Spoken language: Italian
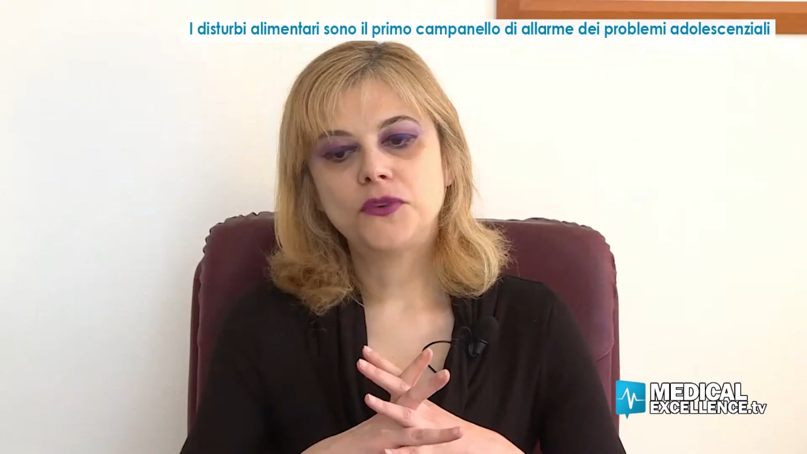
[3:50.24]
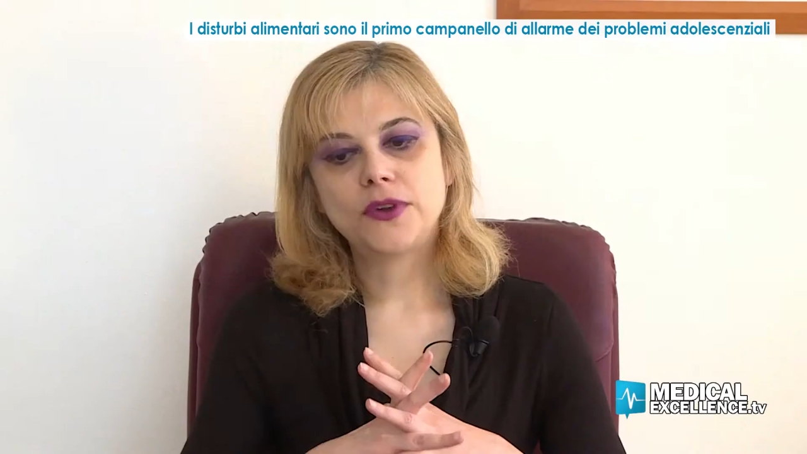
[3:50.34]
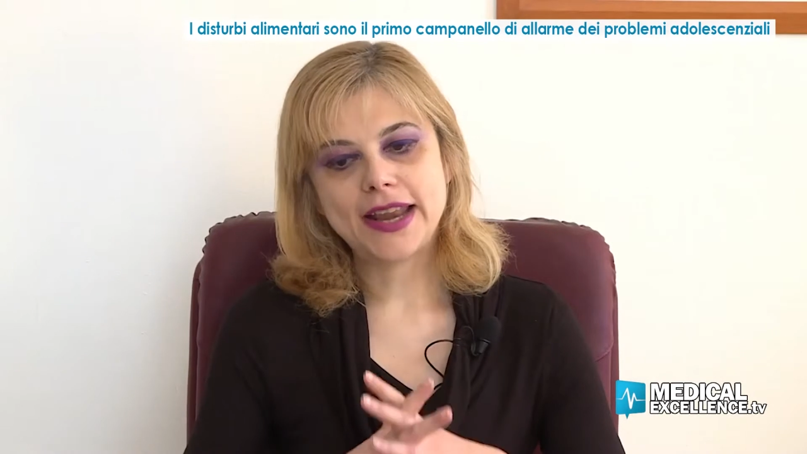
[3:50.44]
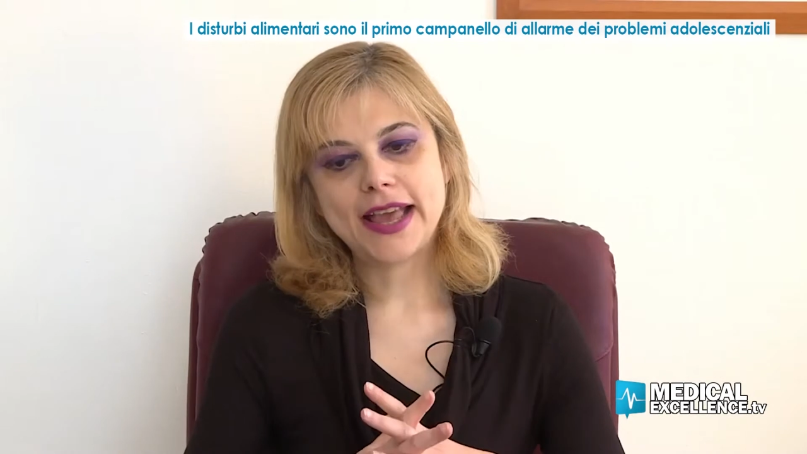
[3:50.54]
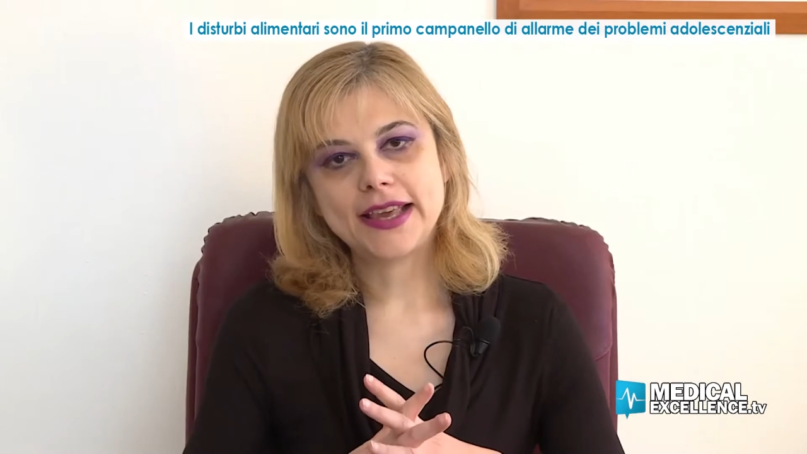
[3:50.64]

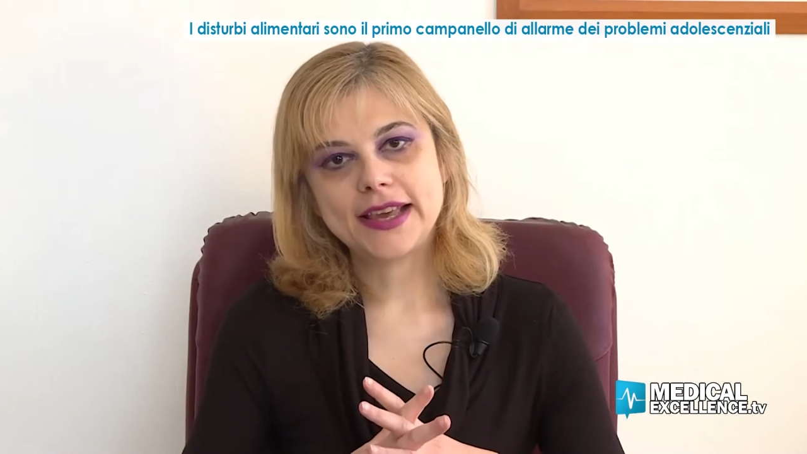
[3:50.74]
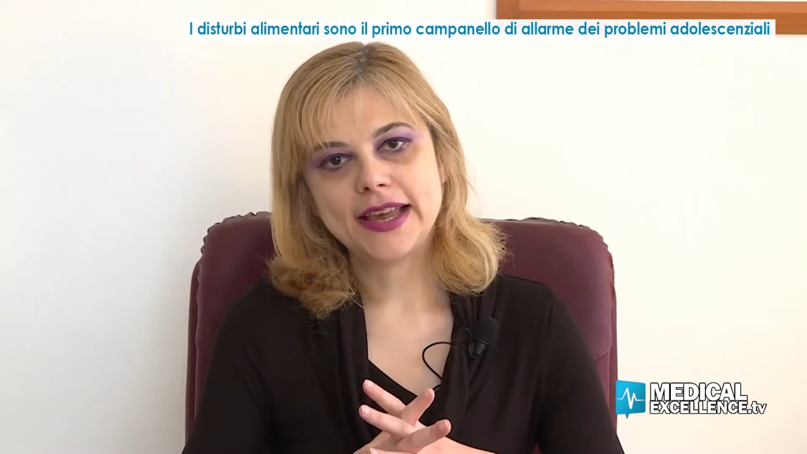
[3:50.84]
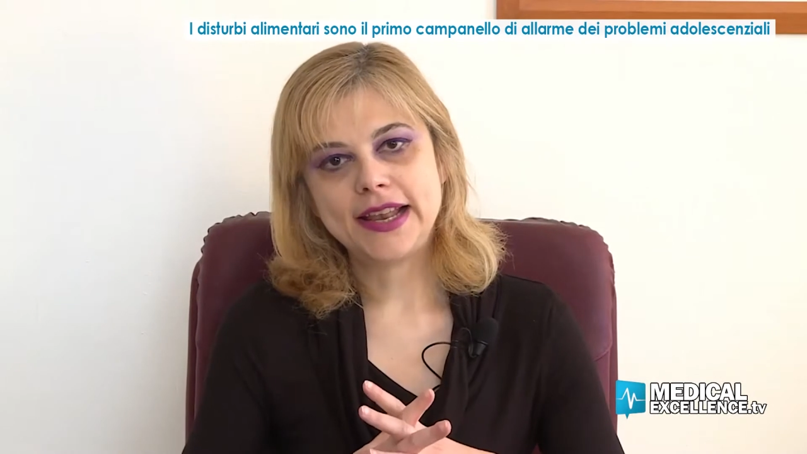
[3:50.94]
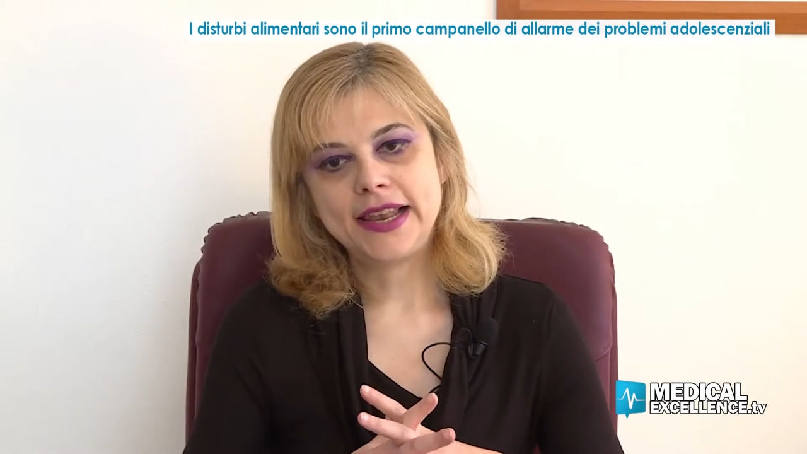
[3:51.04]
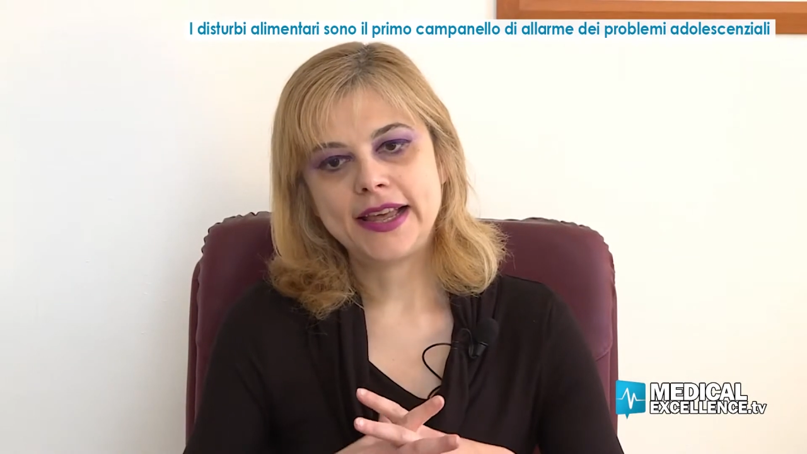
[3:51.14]
Vorrei
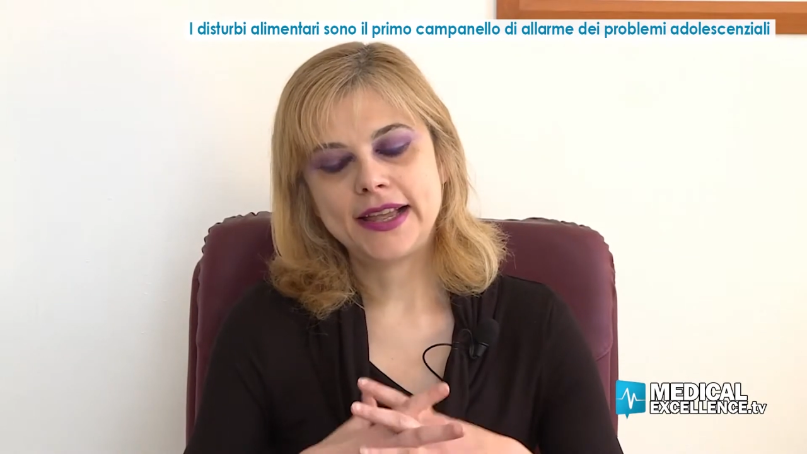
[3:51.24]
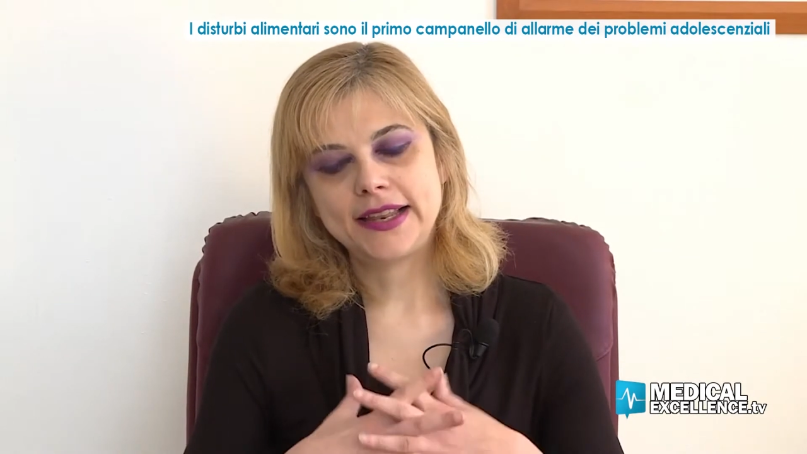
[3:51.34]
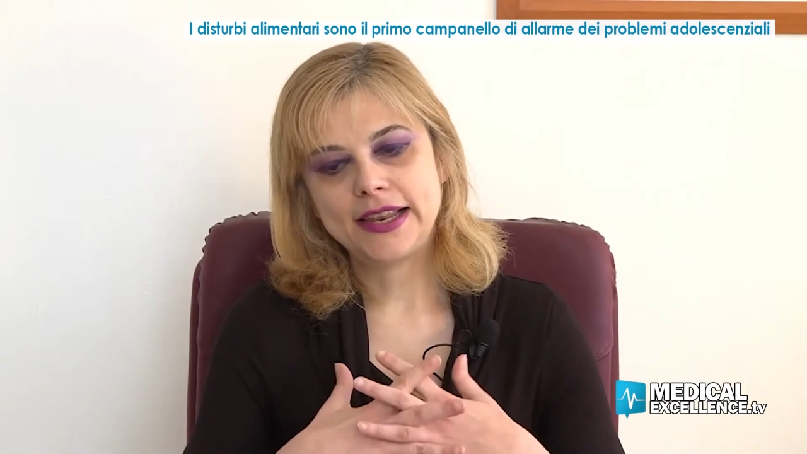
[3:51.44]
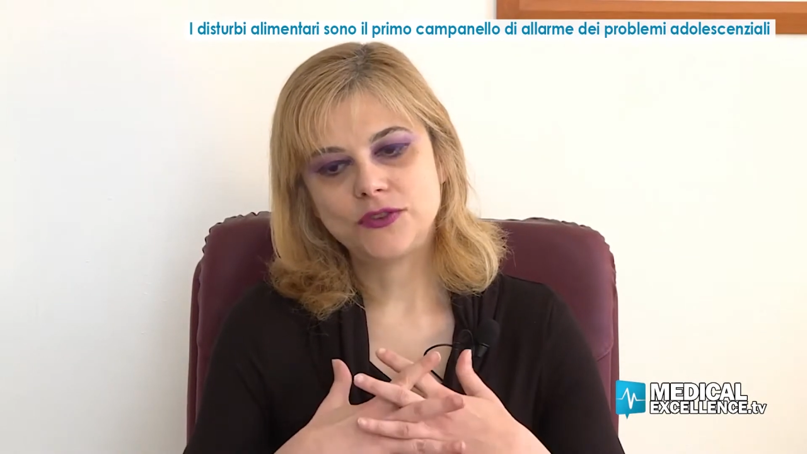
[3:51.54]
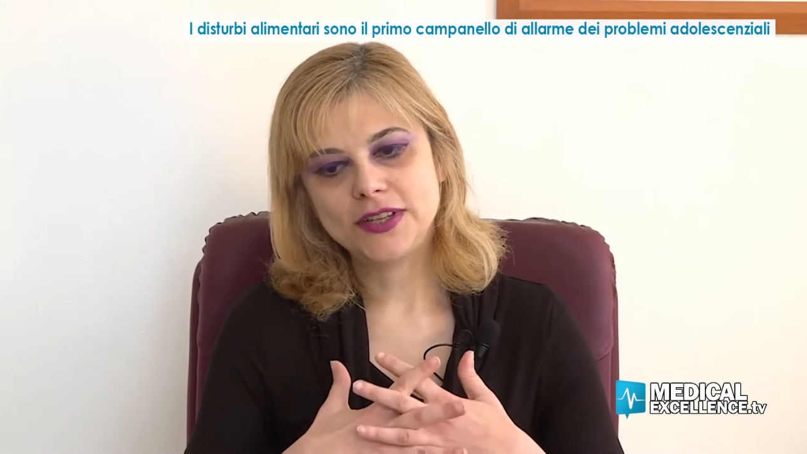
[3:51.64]
che il,
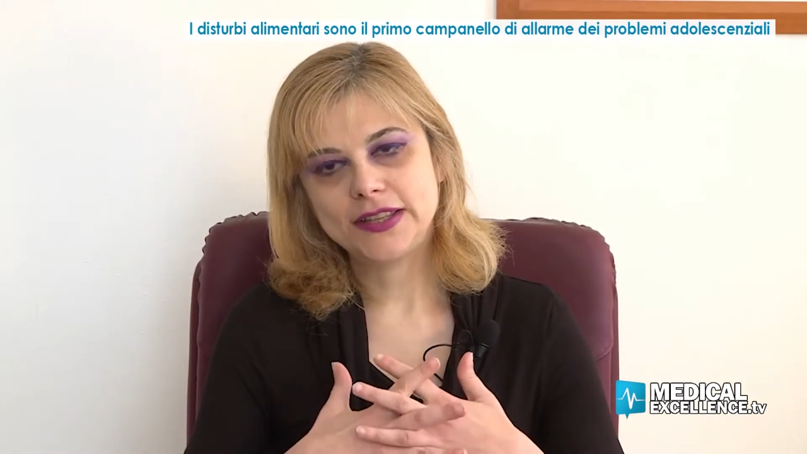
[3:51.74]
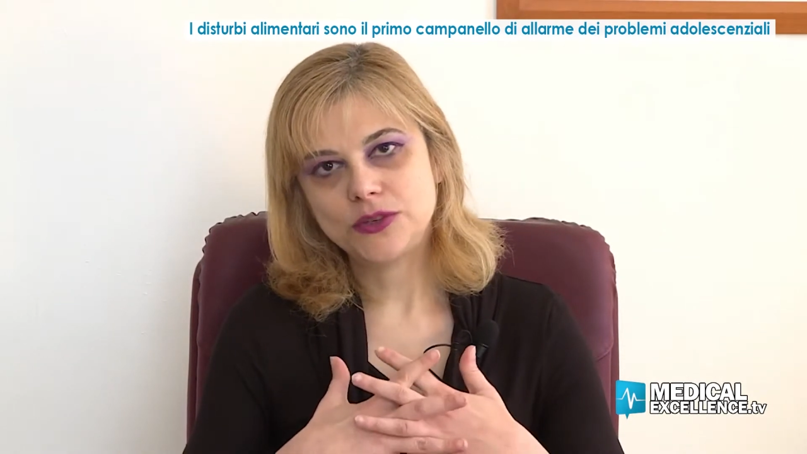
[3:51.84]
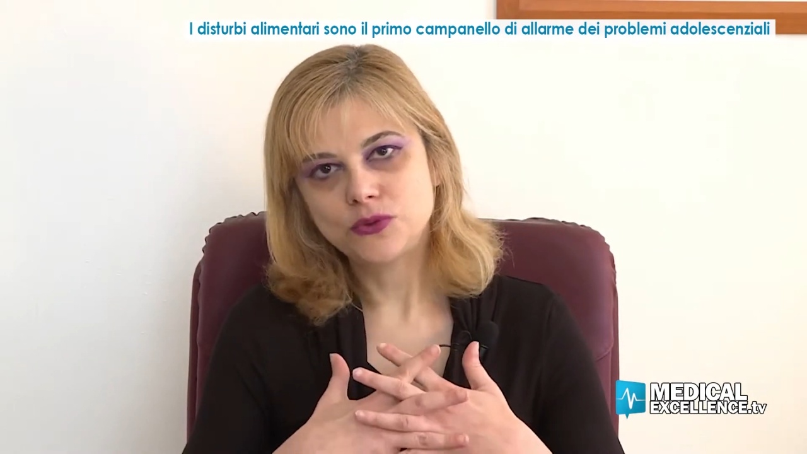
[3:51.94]
la gente